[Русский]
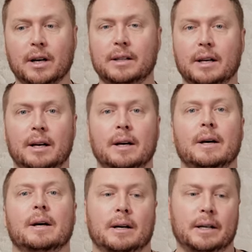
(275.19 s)
когда
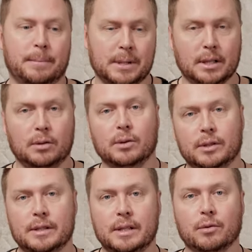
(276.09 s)
я
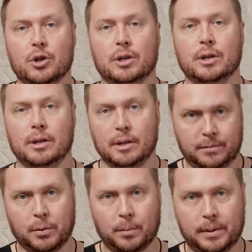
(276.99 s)
познакомился с девушкой
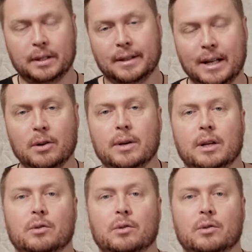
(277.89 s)
в пробке на дороге,